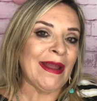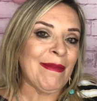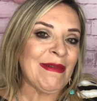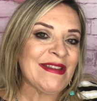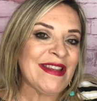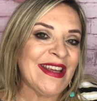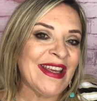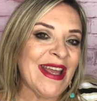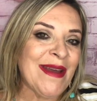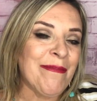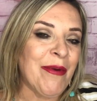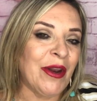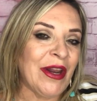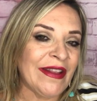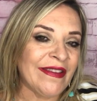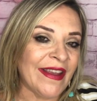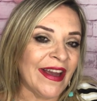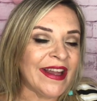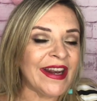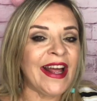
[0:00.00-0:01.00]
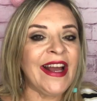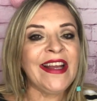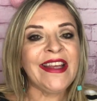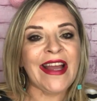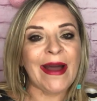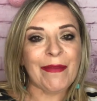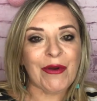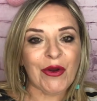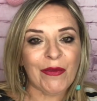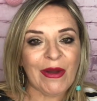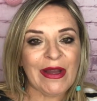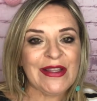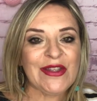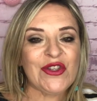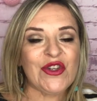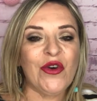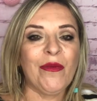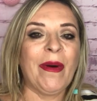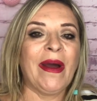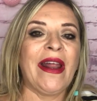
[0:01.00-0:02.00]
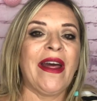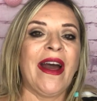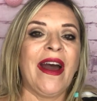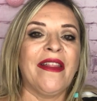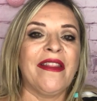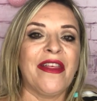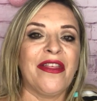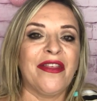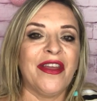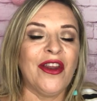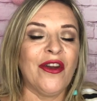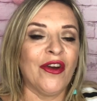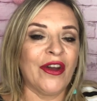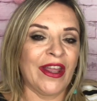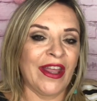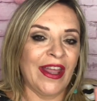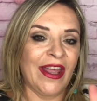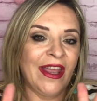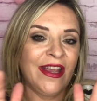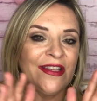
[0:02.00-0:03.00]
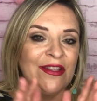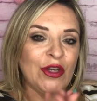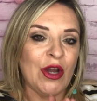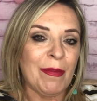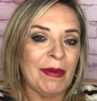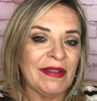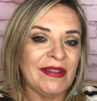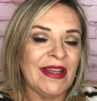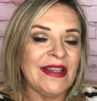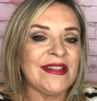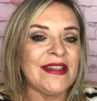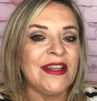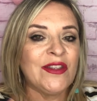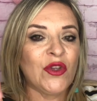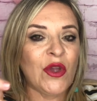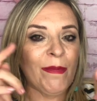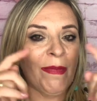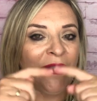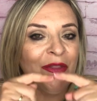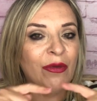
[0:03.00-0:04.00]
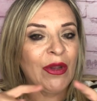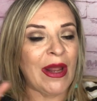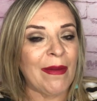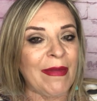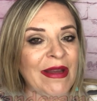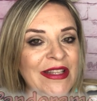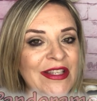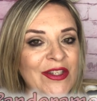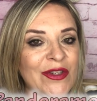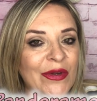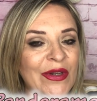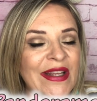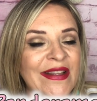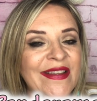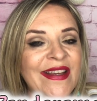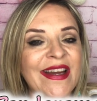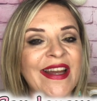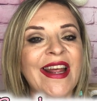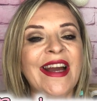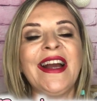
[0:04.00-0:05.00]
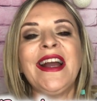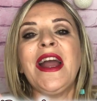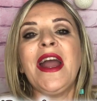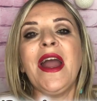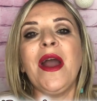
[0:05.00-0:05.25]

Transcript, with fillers: que me seguís por Instagram, que aprovecho para deciros que si os apetece, soy Pandora Mencho en Instagram,